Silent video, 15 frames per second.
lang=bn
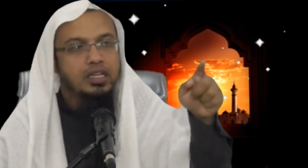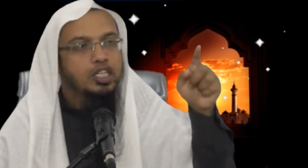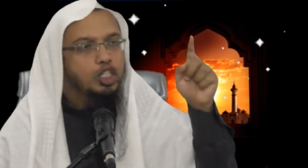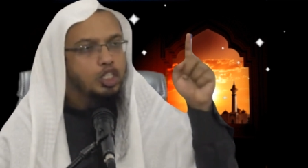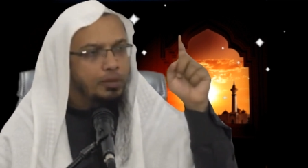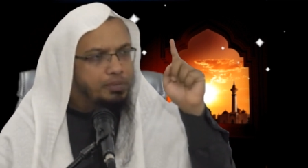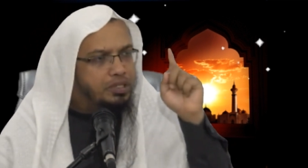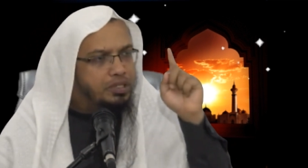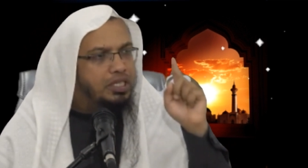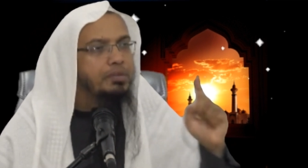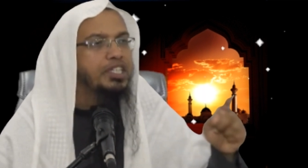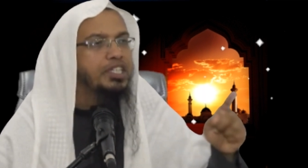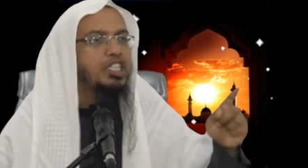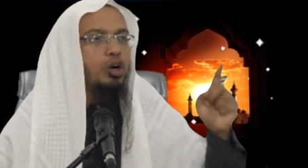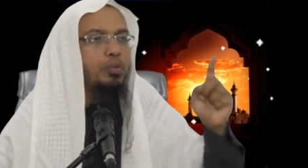সবচেয়ে
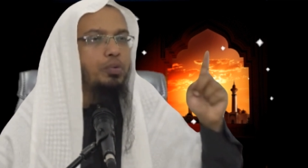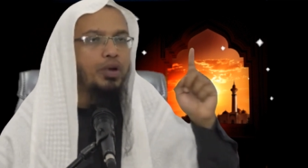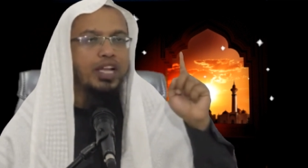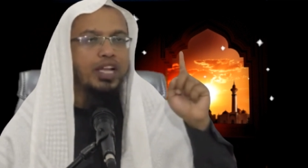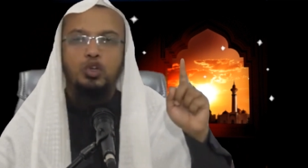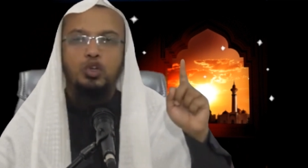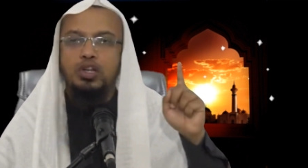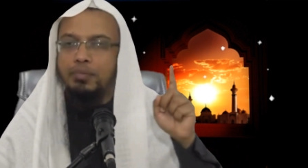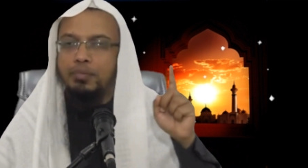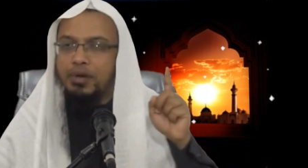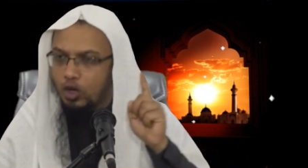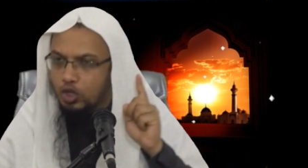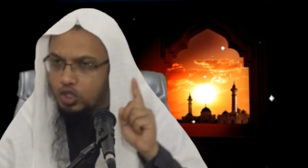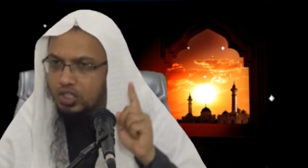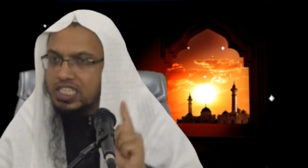বেশি অপরাধ করি আমরা
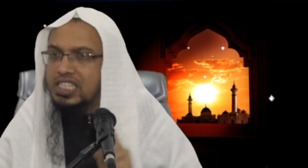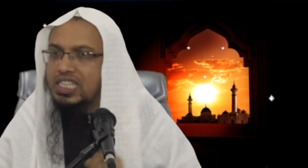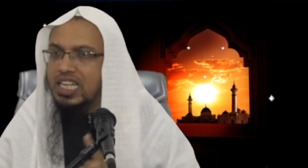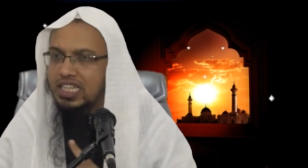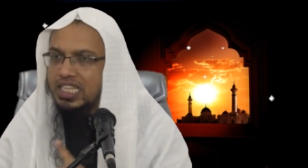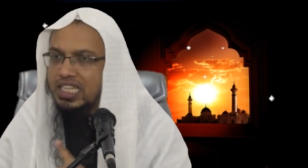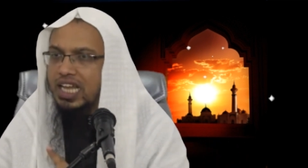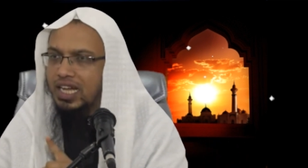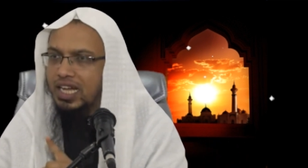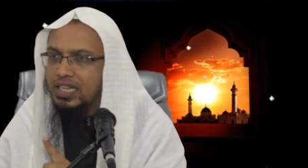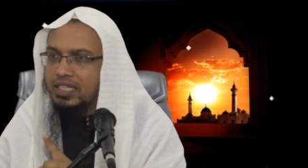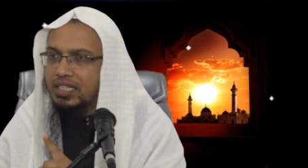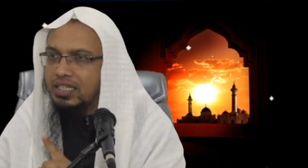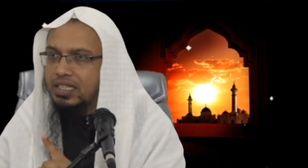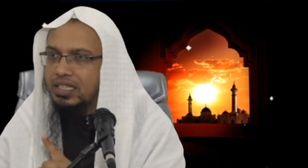লজ্জাস্থান দিয়া
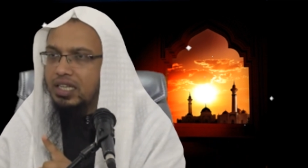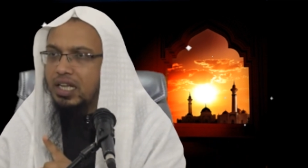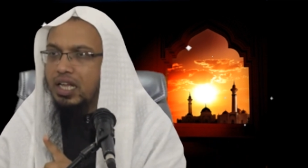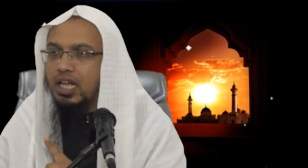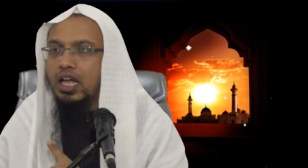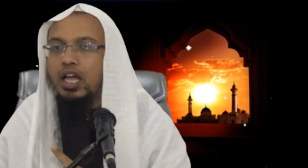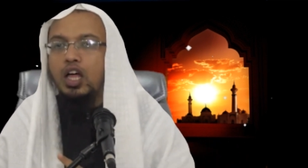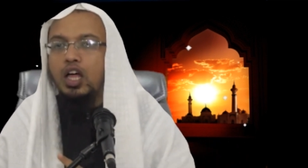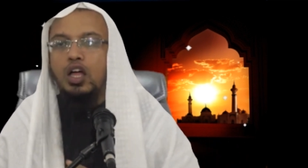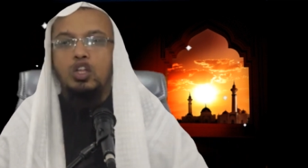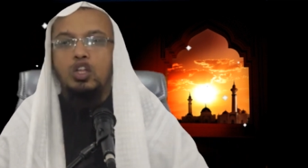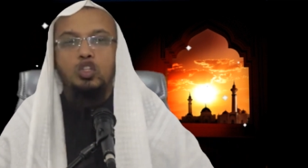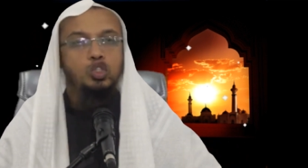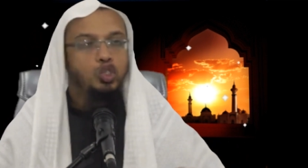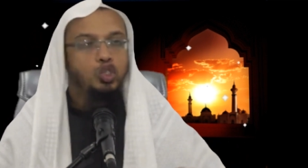
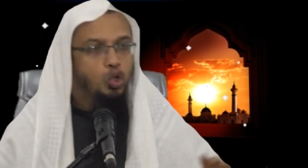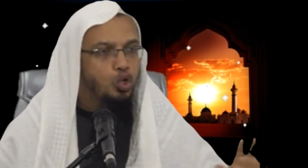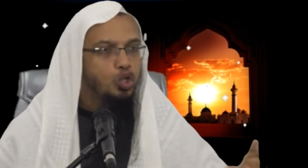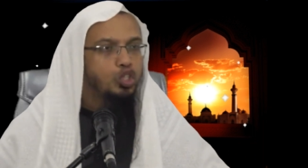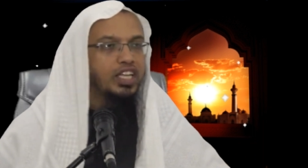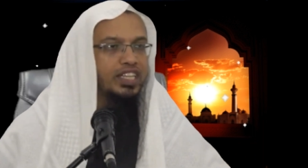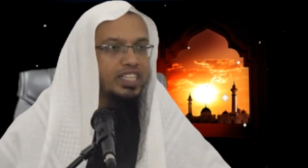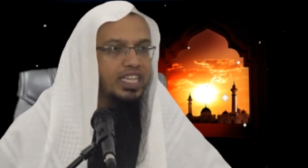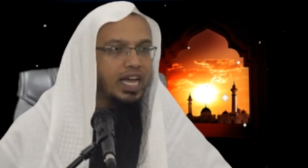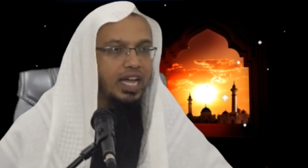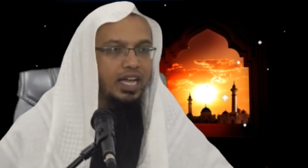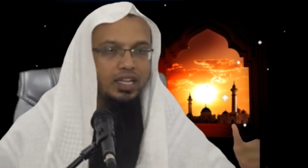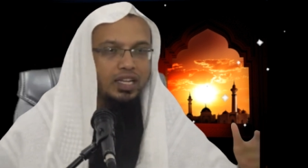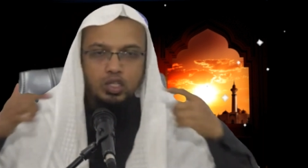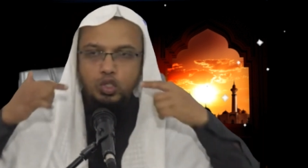যৌনতা দিয়া
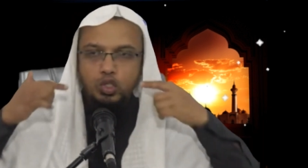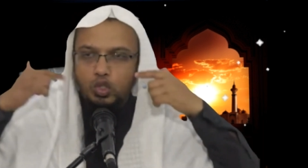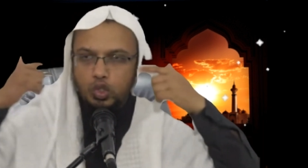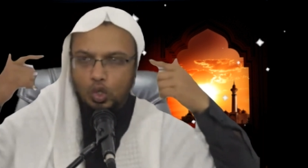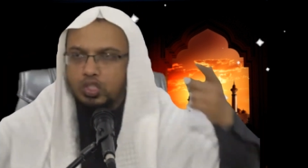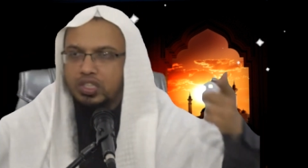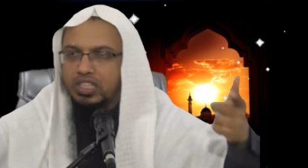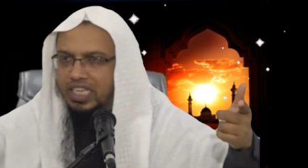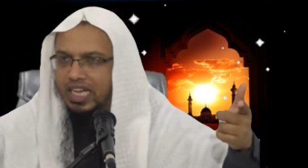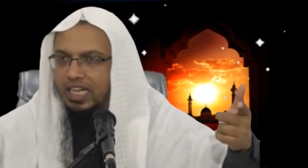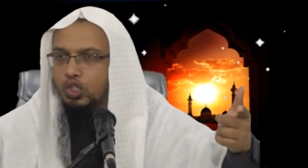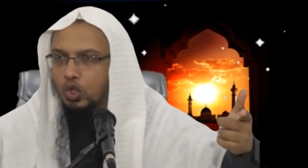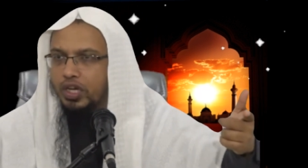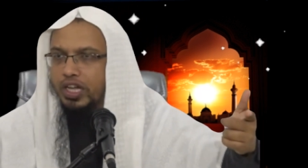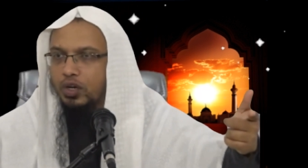চোখ দিয়া
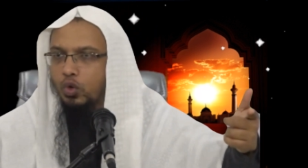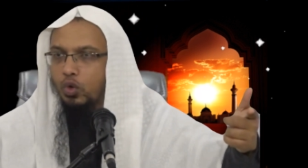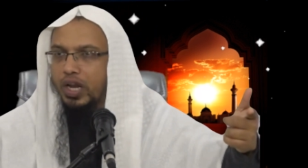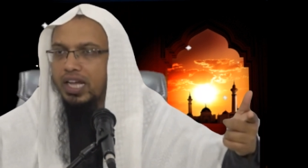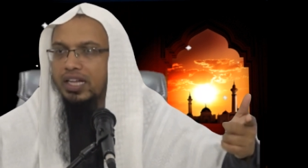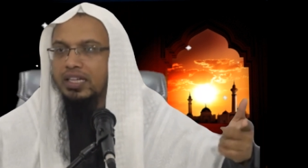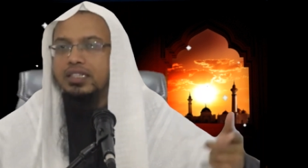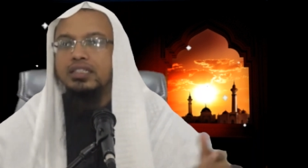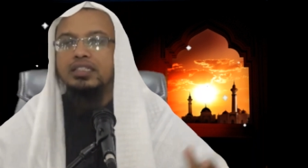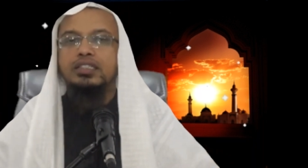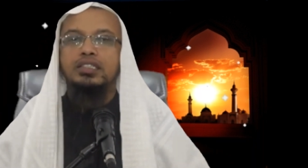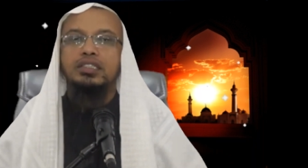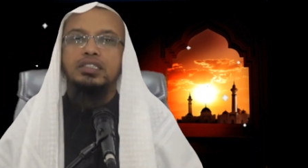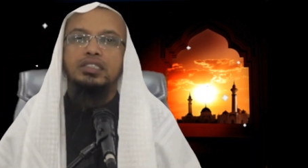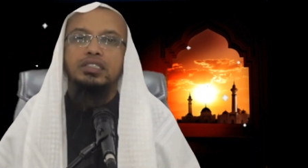চোখের গুণা
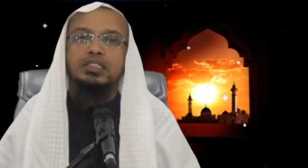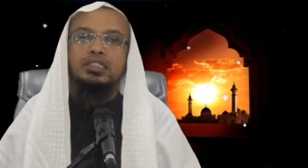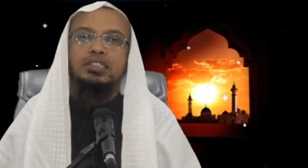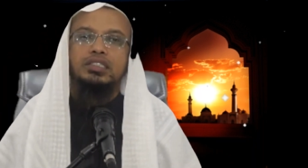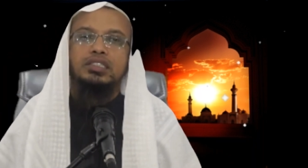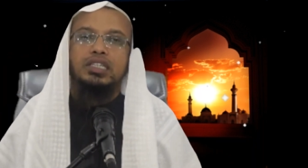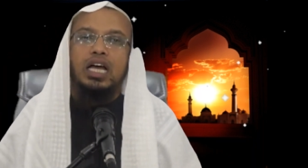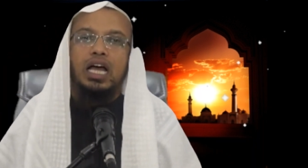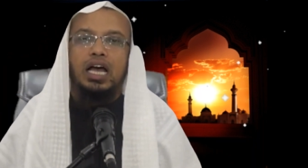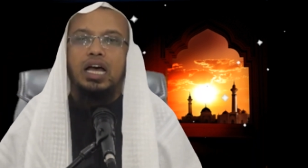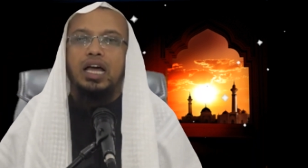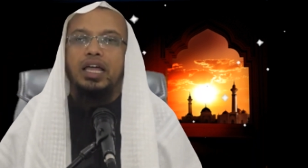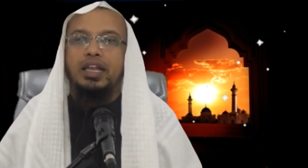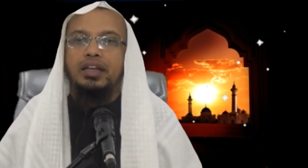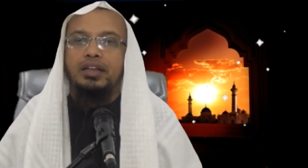আর